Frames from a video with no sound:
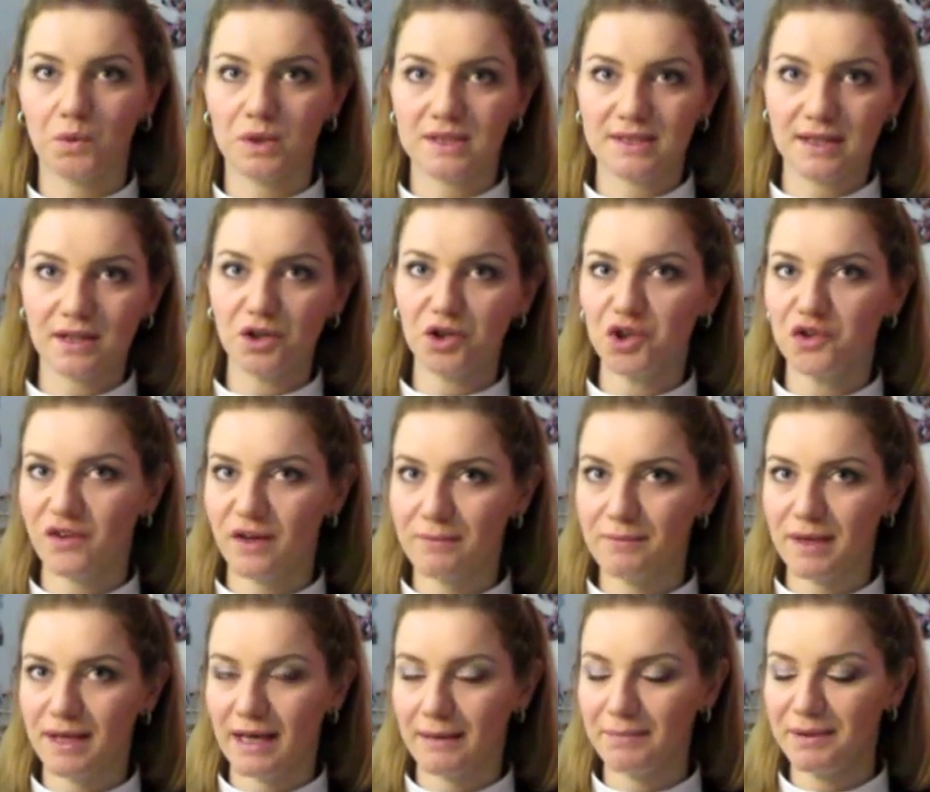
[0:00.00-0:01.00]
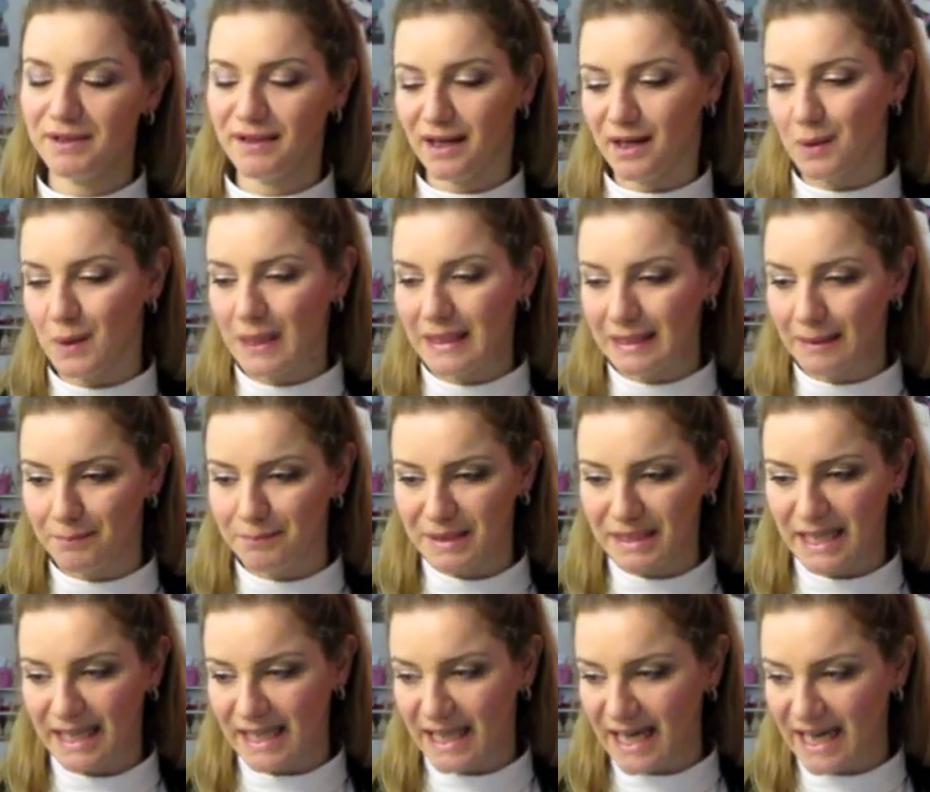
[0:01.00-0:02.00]
Quest'anno dovrebbe capitare una tappa
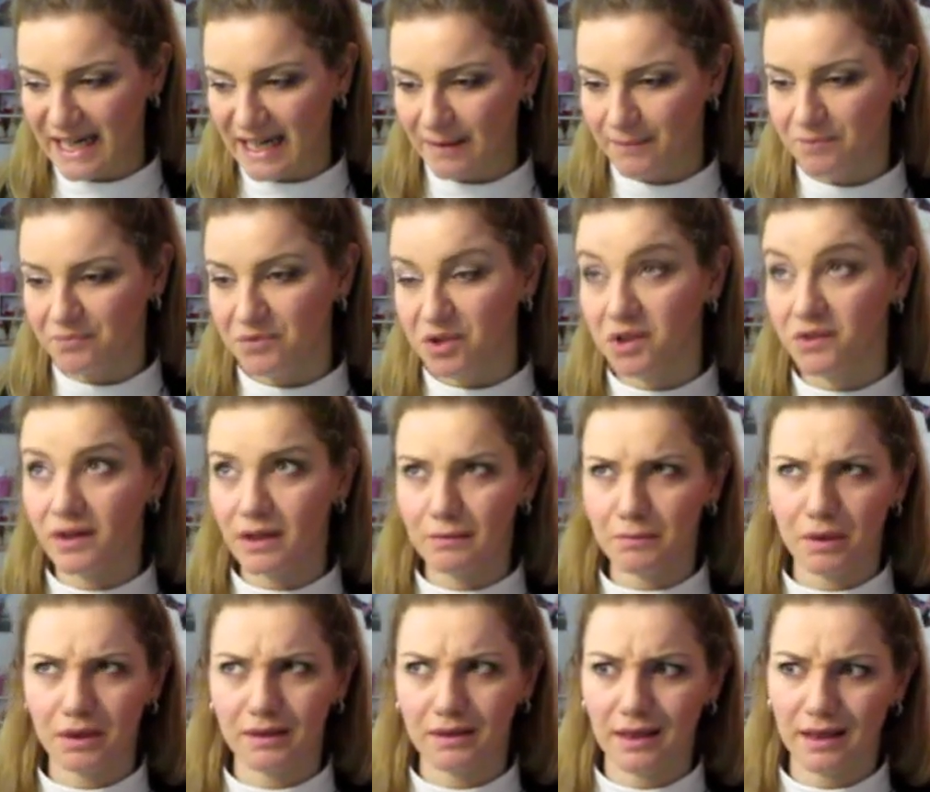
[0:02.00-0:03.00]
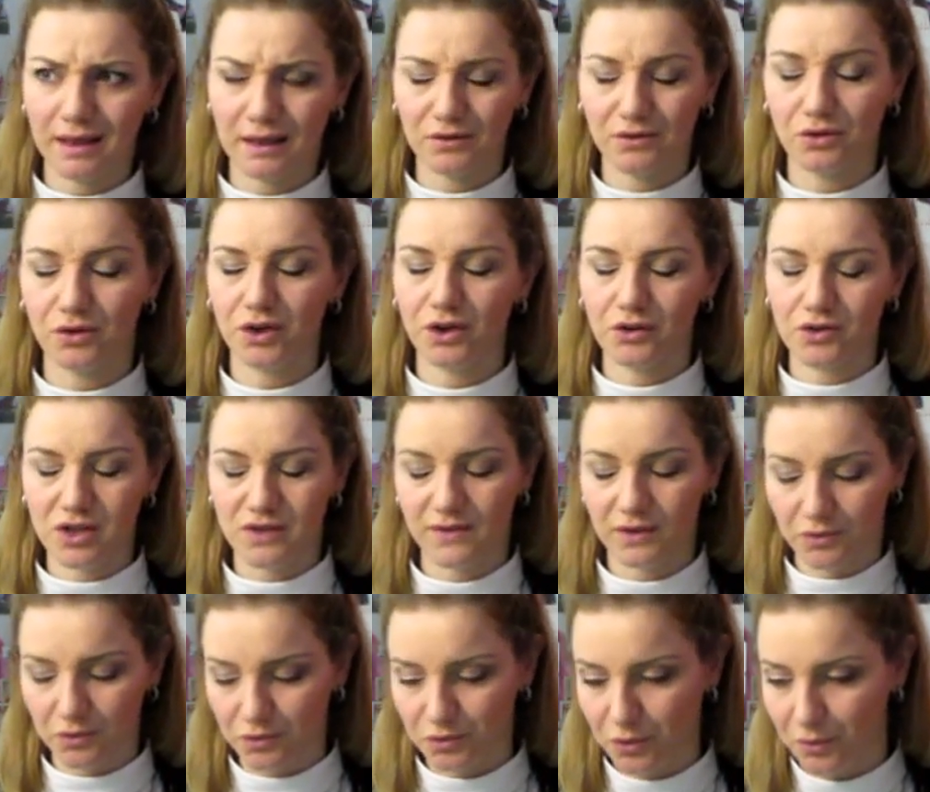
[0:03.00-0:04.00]
italiana, dovremmo andare a Torino se
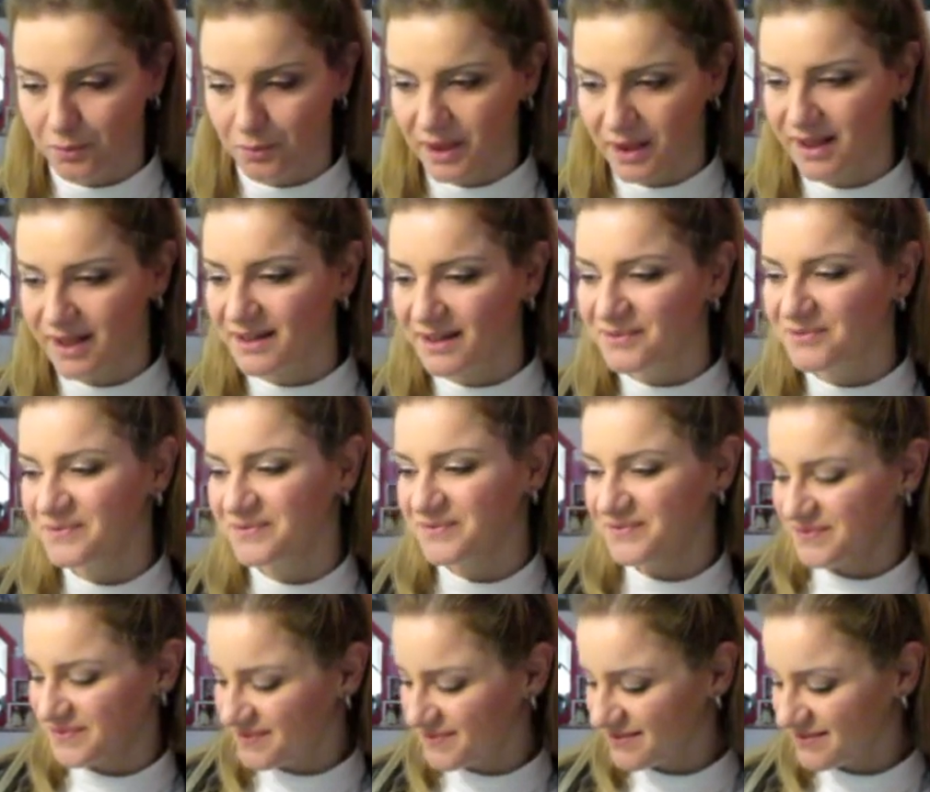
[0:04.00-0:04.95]
va tutto bene.